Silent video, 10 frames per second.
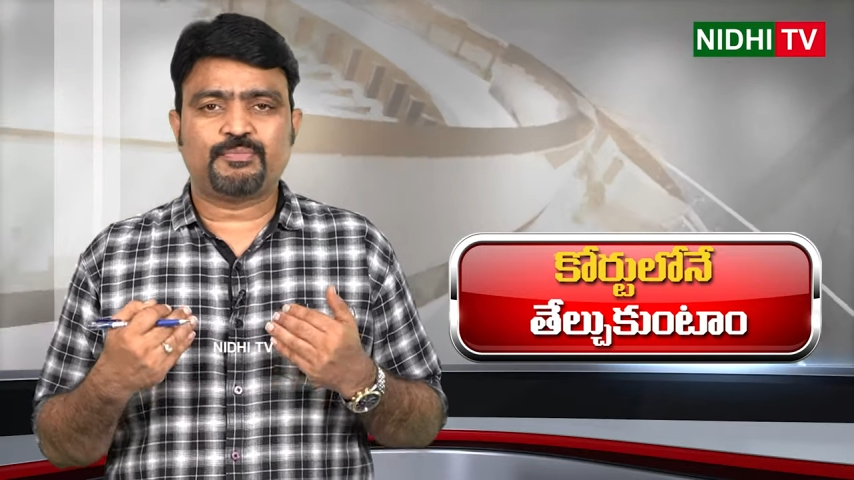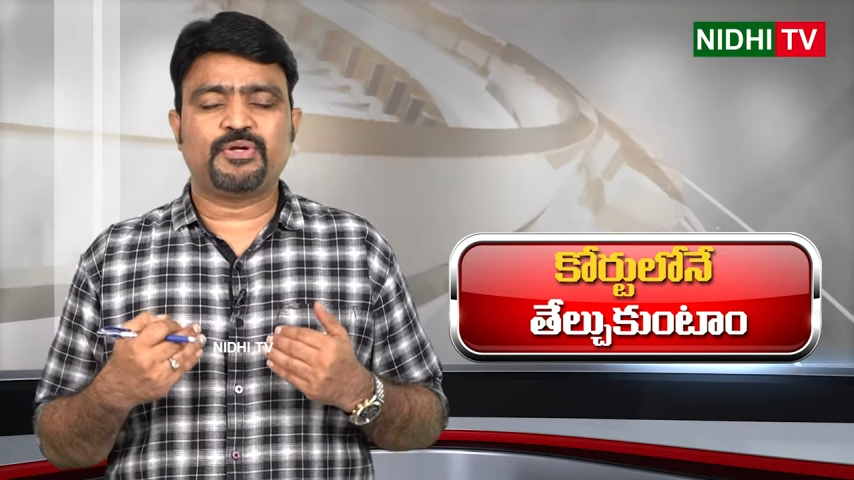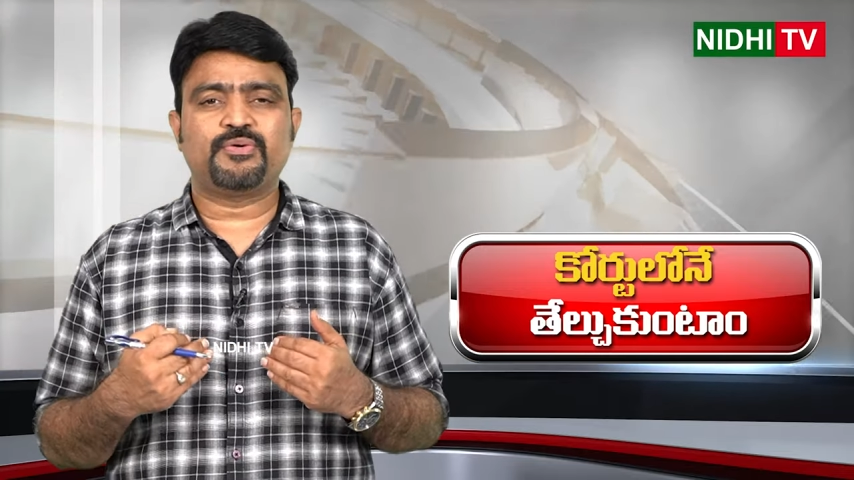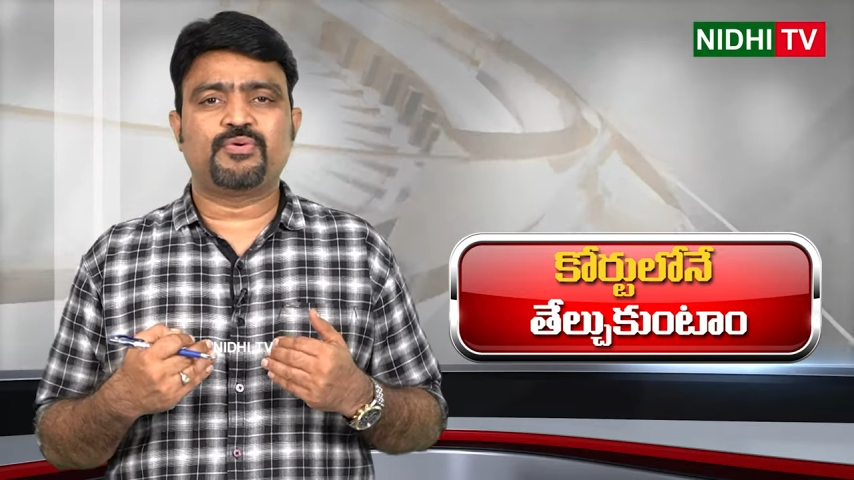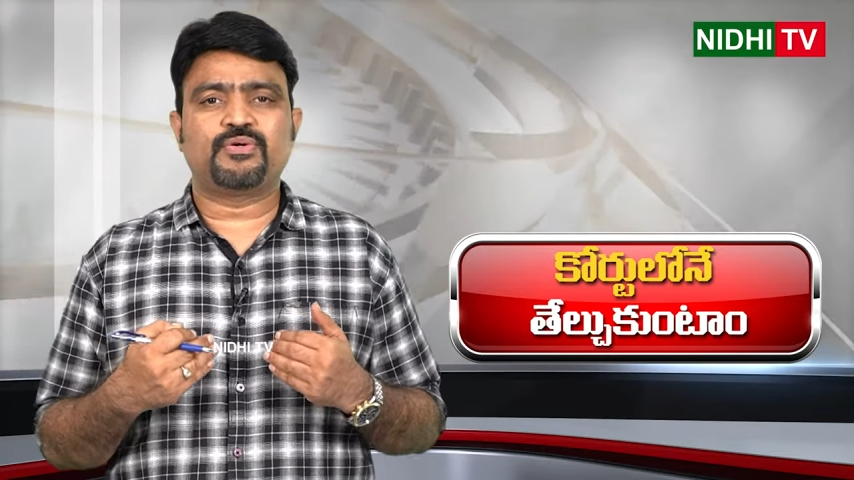
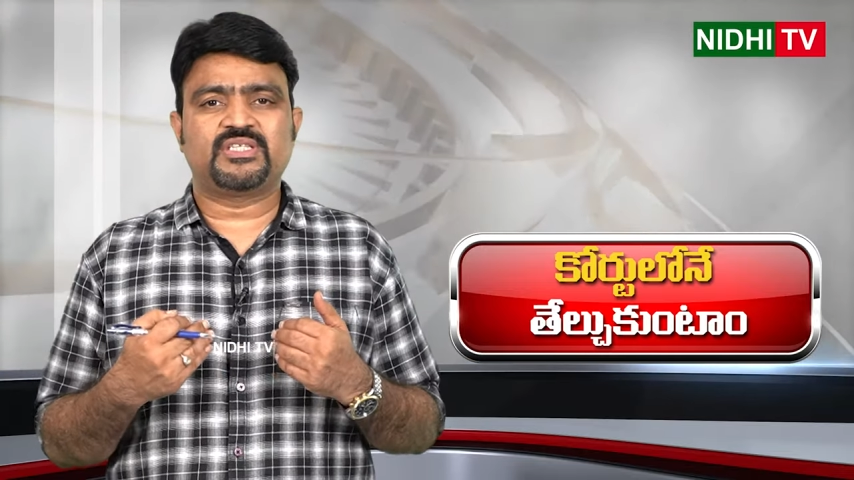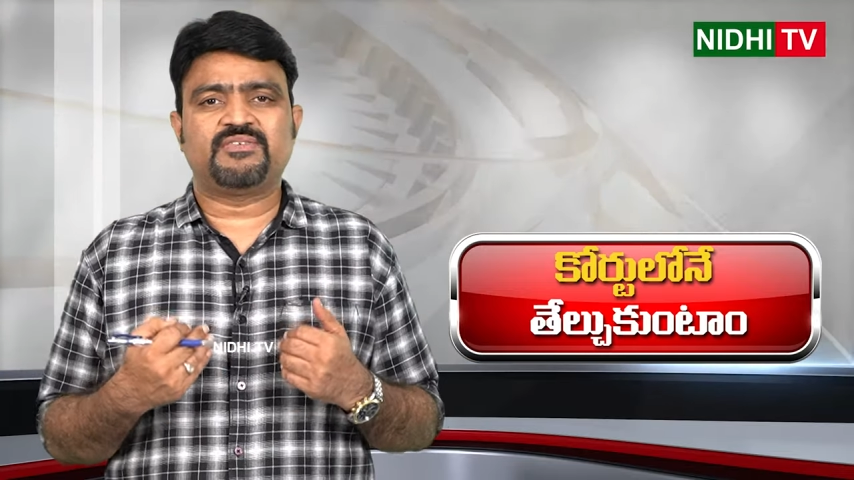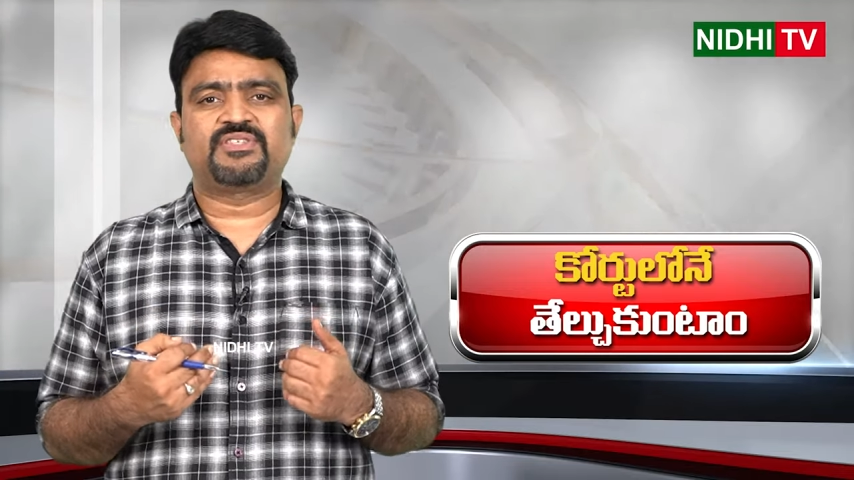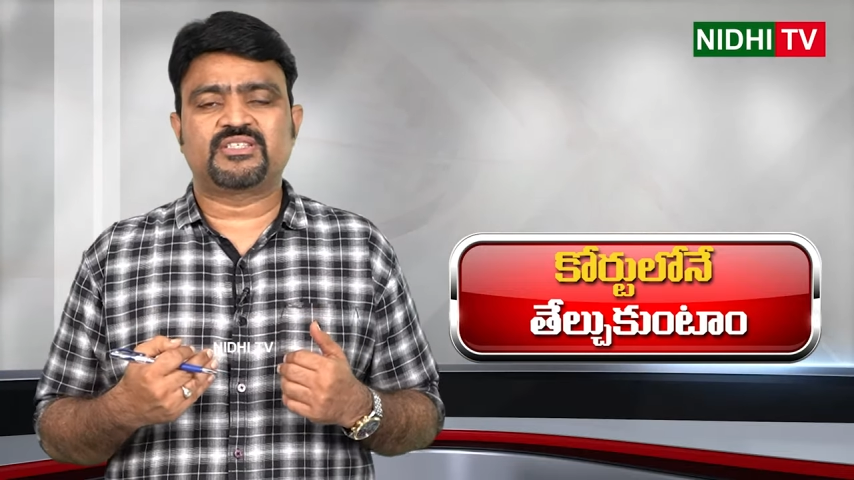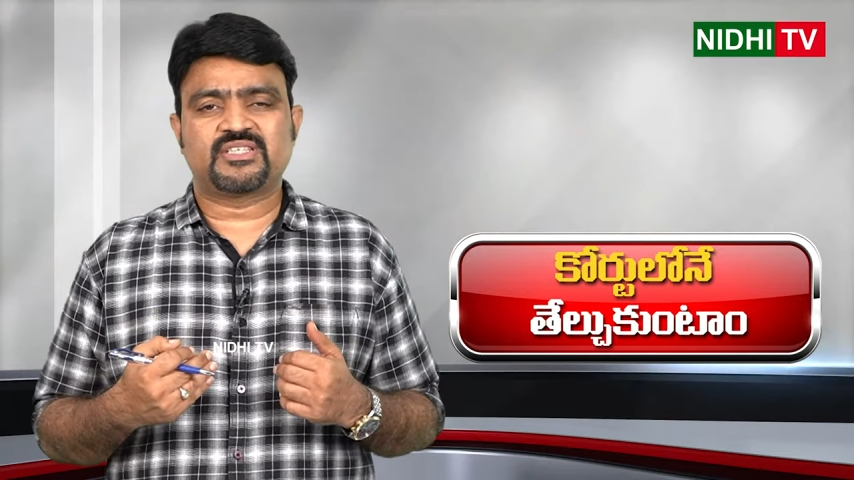సుప్రీంకోర్టు
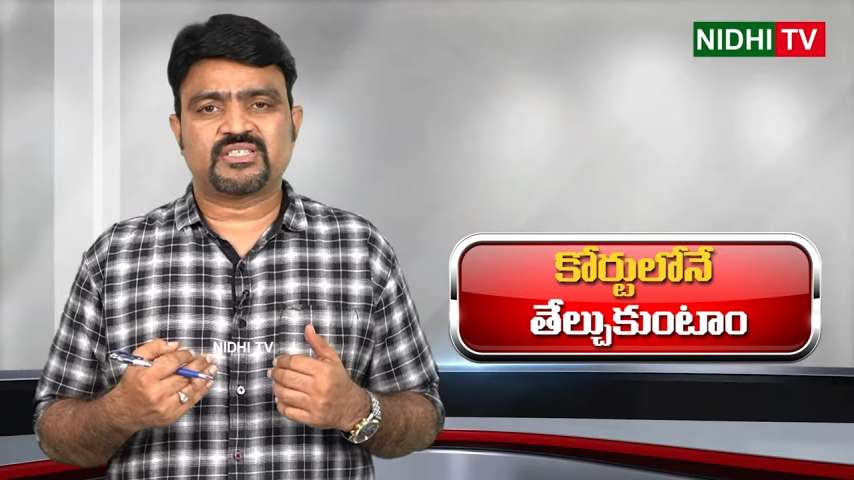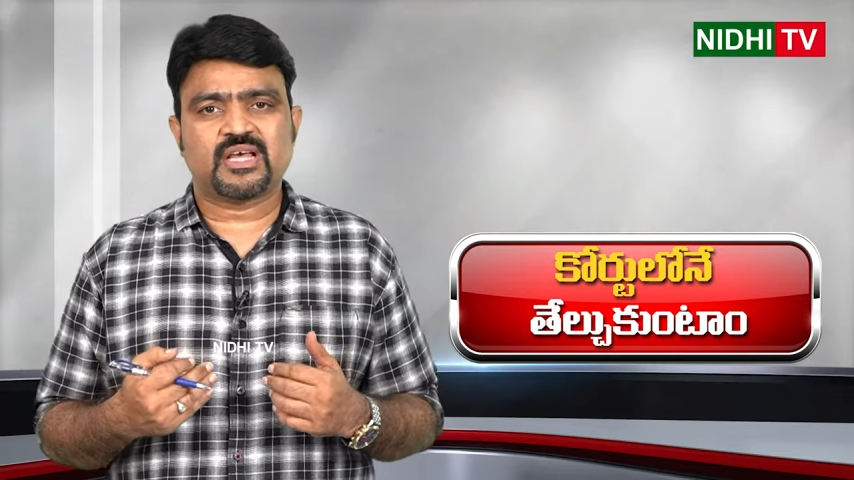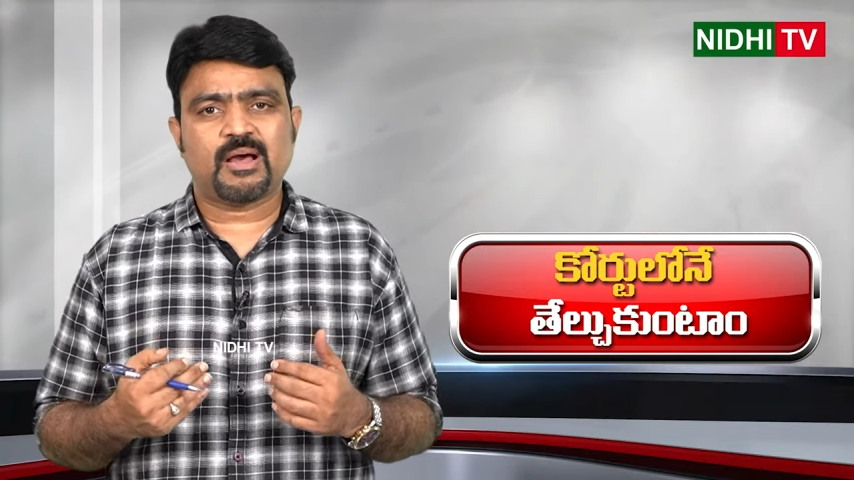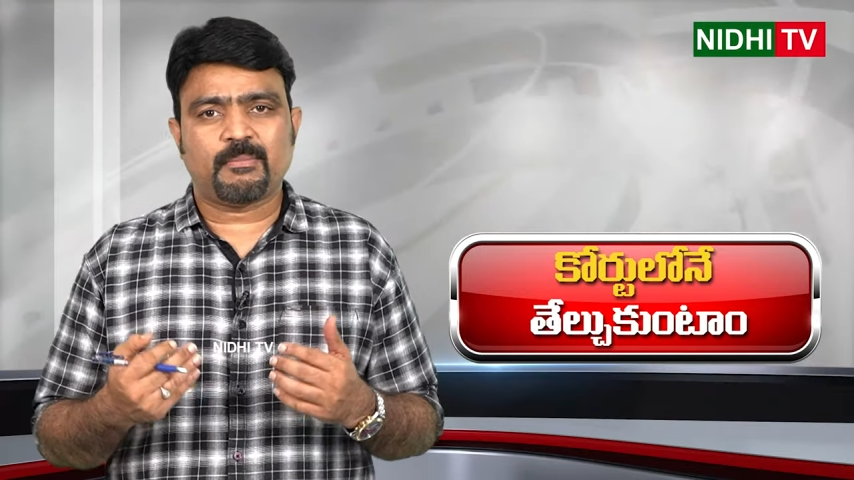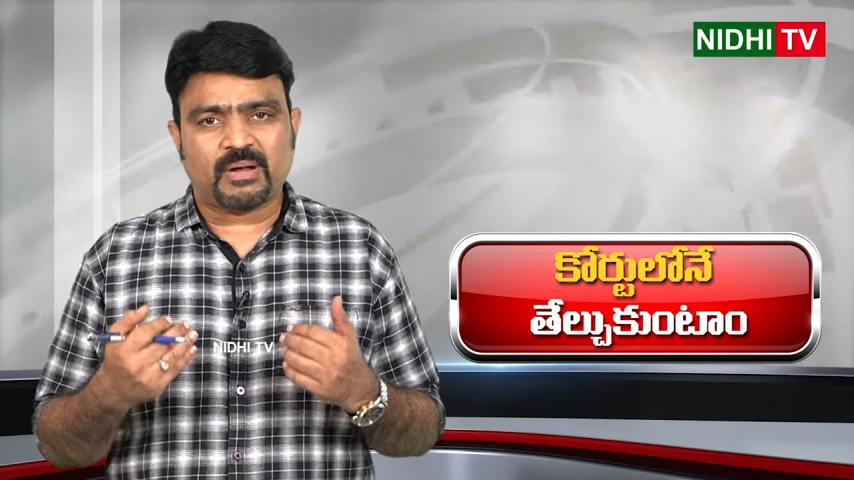చీఫ్ జస్టిస్గా